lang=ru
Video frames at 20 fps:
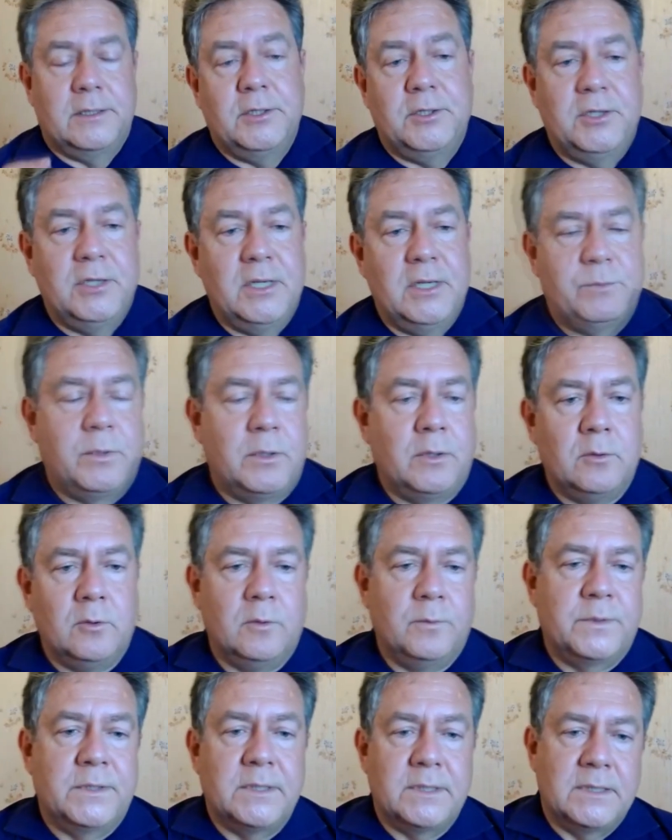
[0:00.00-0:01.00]
Сейчас при
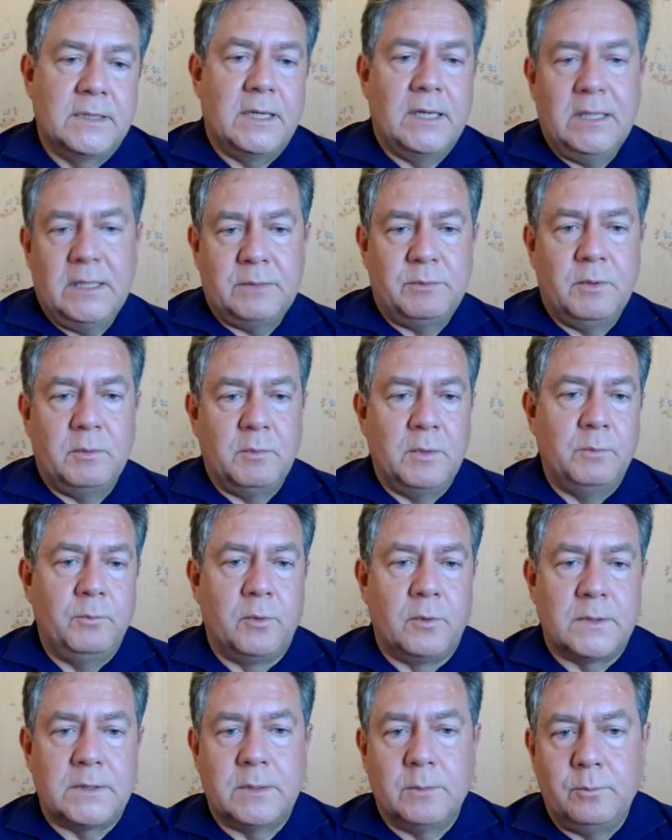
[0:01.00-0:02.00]
новом социализме мы
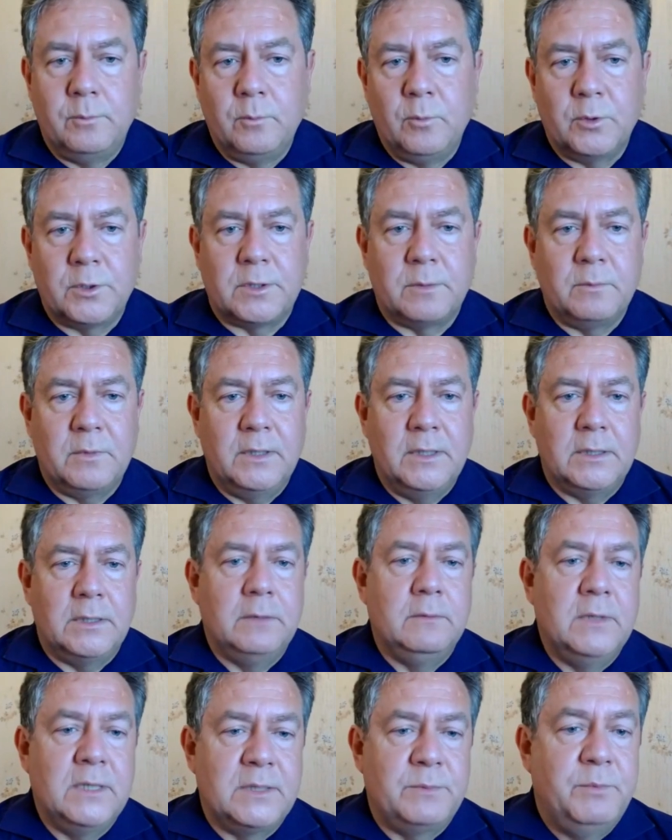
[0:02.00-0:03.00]
просто можем
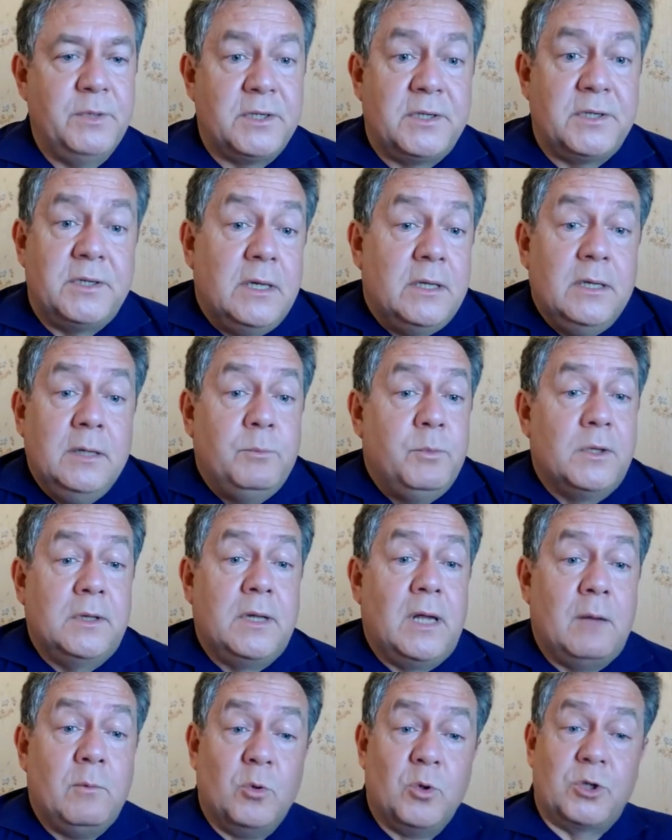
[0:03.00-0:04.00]
этого избежать не
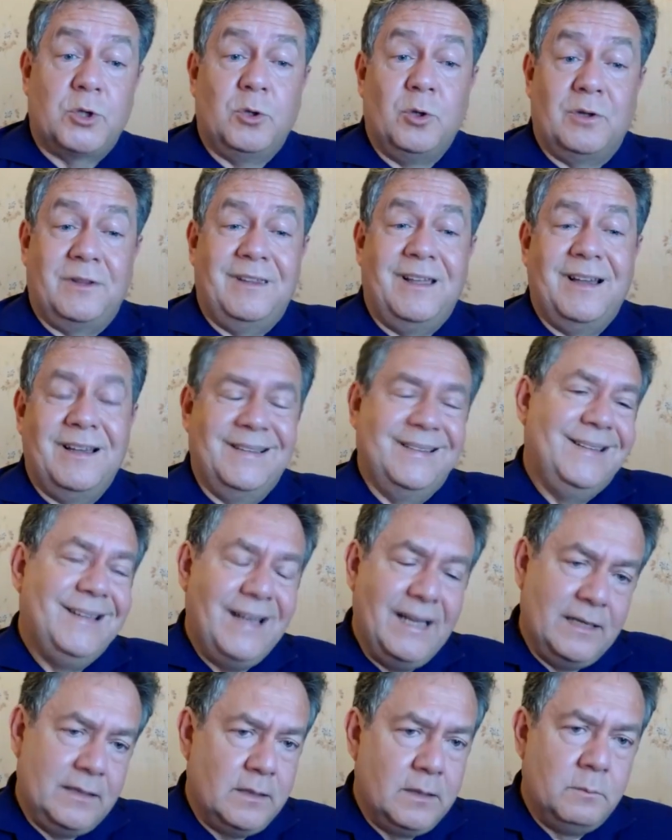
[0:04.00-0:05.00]
потому, что
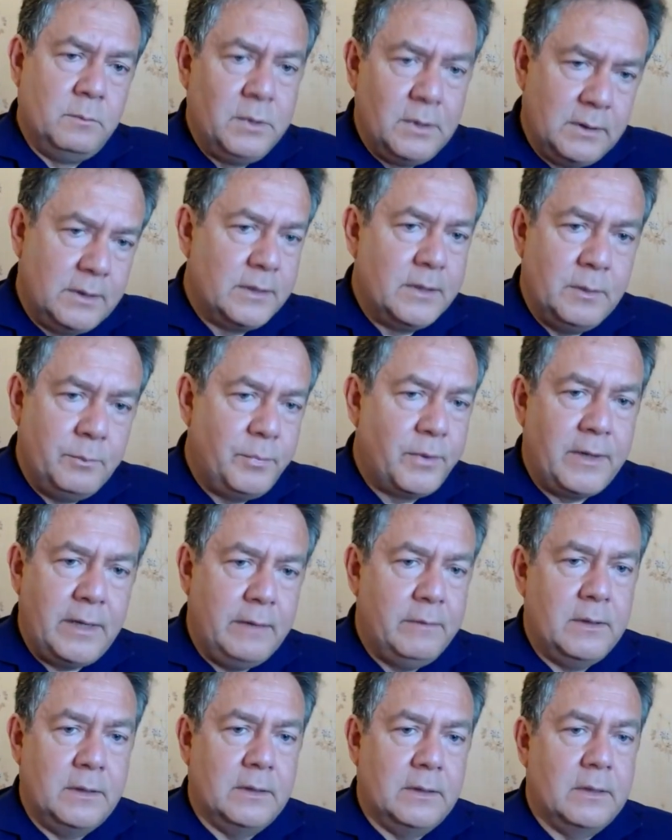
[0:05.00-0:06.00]
тогда это было
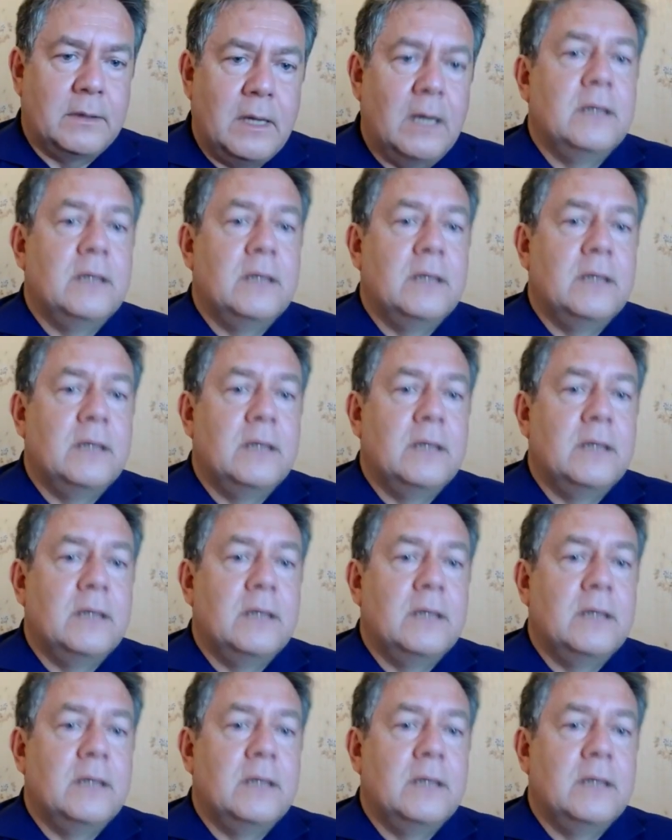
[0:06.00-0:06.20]
неправильно.